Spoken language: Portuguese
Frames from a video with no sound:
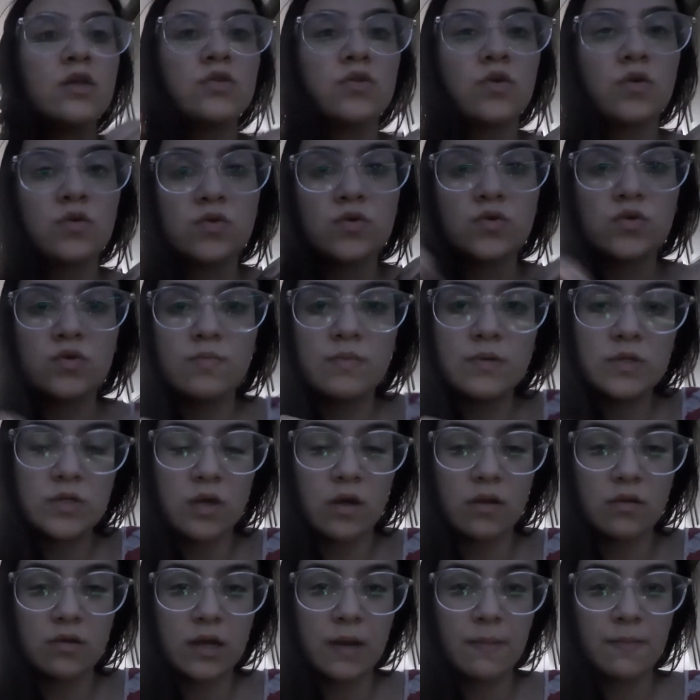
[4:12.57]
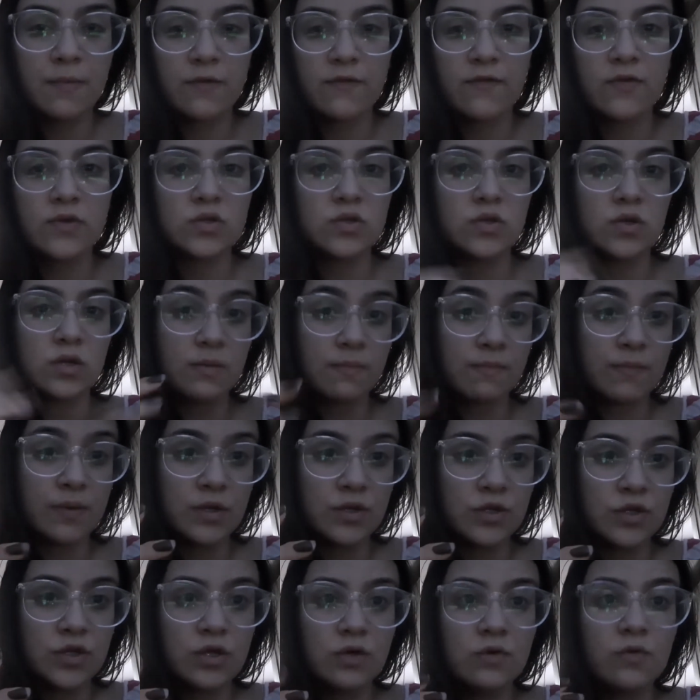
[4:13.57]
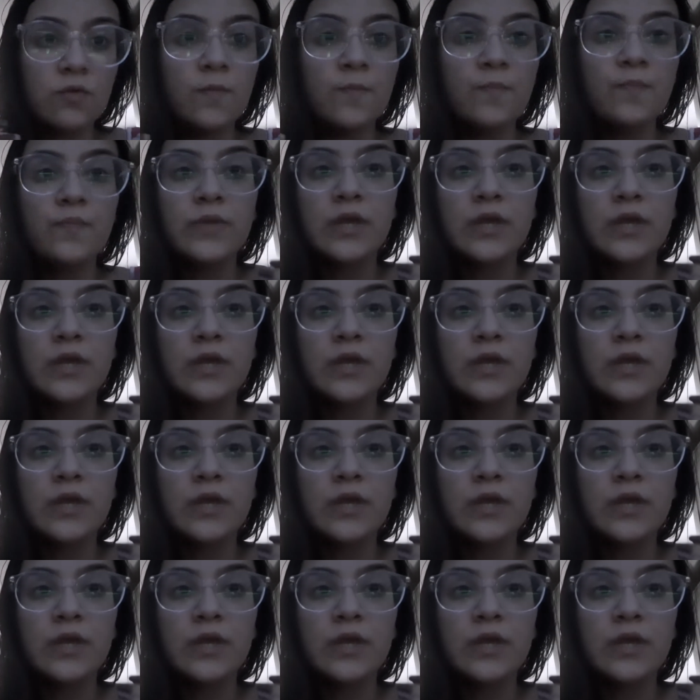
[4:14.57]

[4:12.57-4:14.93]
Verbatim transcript: todo o subsolo que a professora pediu,